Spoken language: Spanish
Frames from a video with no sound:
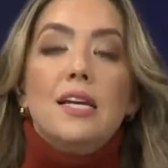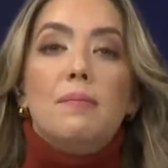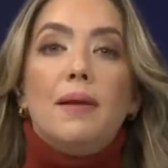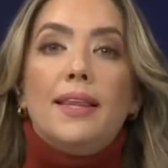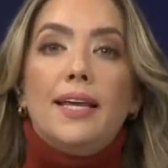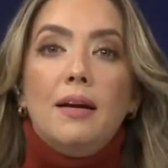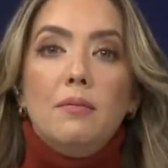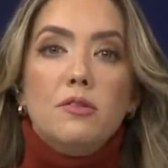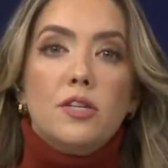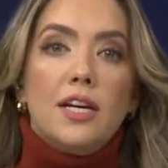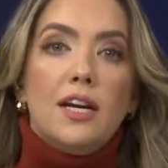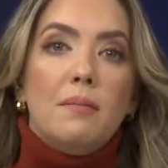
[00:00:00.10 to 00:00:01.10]
le
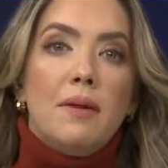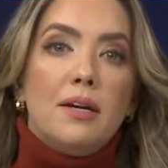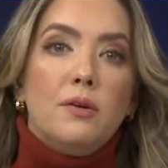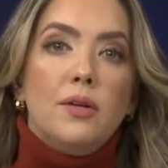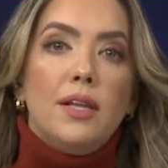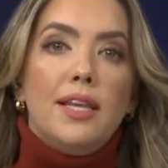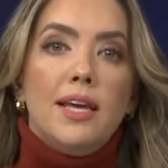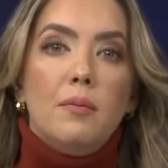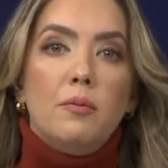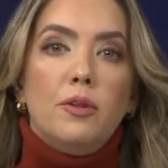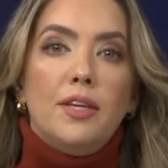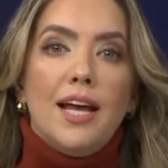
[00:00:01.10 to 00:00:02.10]
platicamos que en el marco del Día
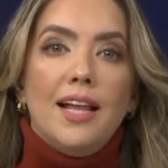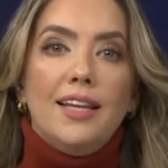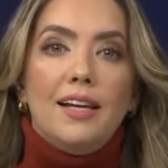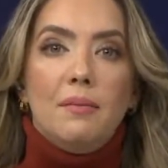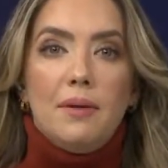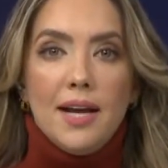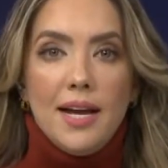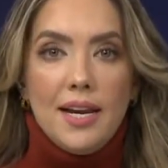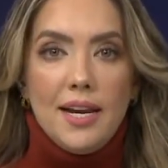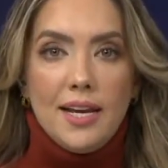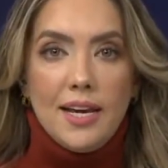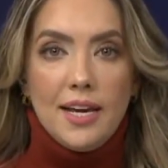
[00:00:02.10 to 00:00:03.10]
Mundial del
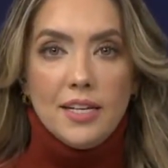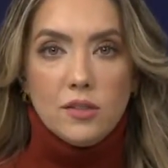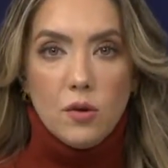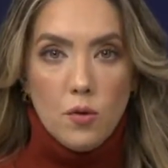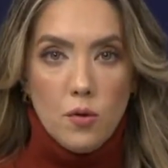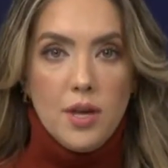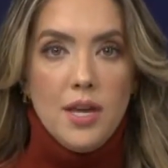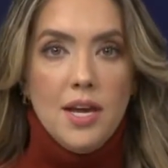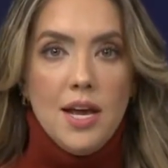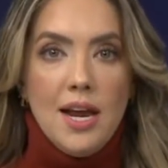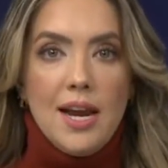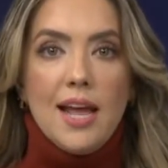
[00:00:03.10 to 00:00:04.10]
Braille, que es hoy,
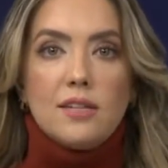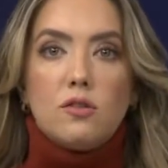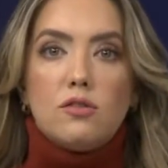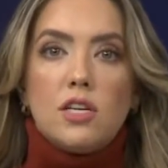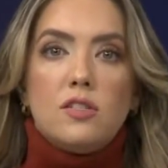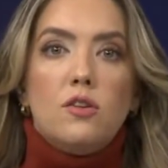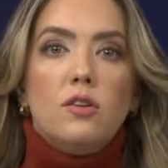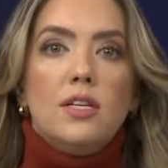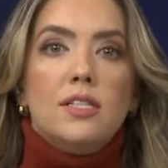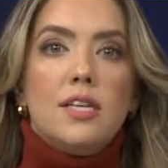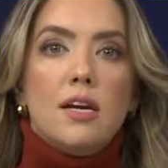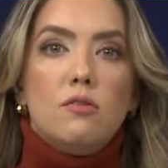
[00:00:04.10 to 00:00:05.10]
la Asociación de
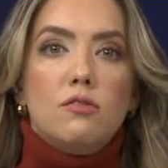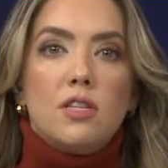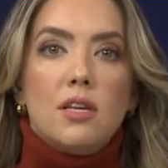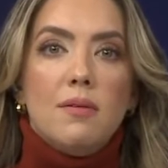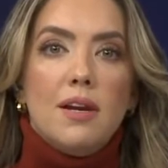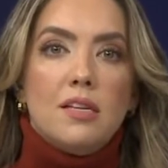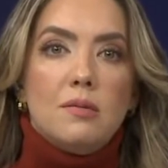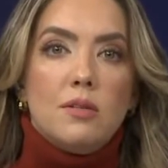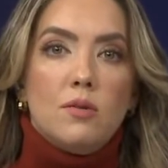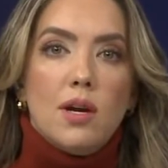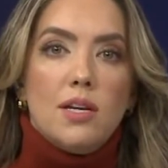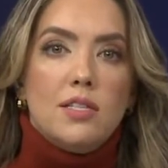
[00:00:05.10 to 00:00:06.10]
Ciegos y Débiles
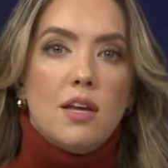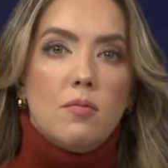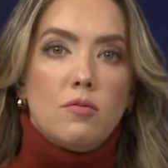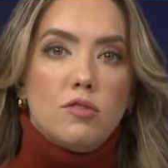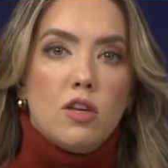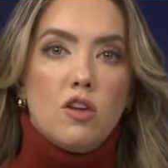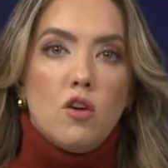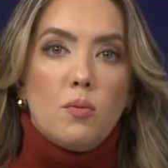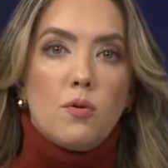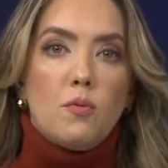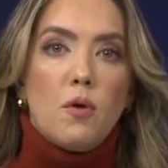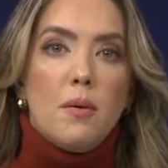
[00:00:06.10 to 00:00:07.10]
Visuales de Hermosillo
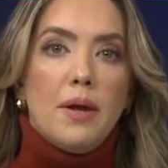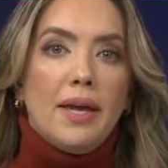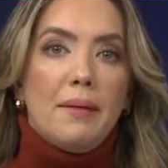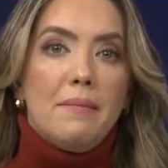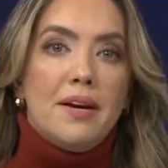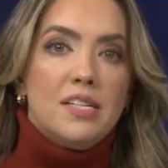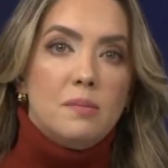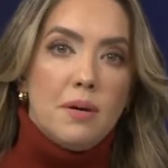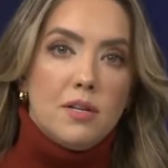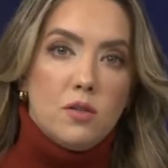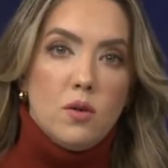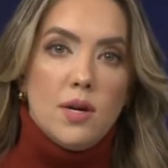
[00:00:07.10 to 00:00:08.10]
promueve que más
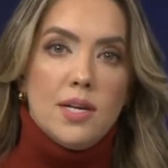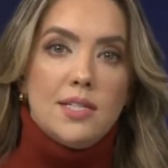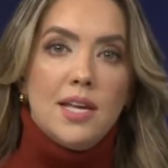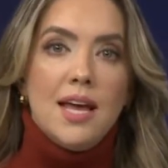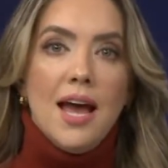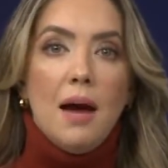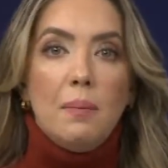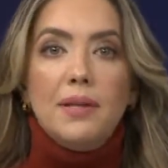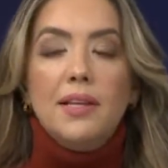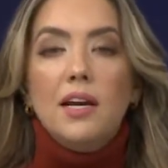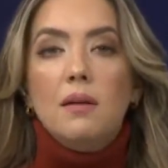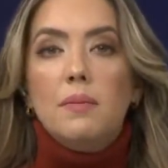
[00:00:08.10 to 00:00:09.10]
personas
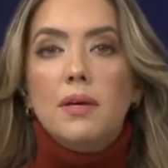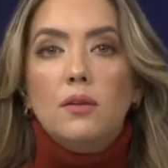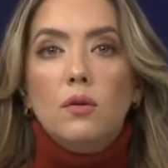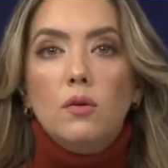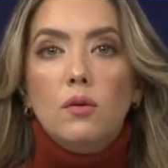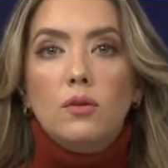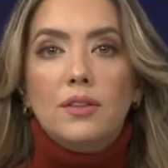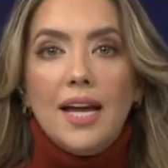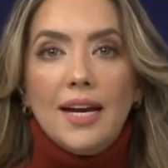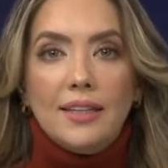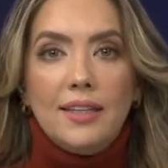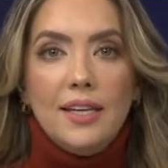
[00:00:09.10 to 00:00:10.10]
aprendan el método
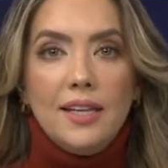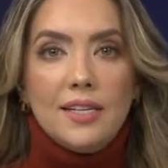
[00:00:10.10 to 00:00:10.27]
táctil de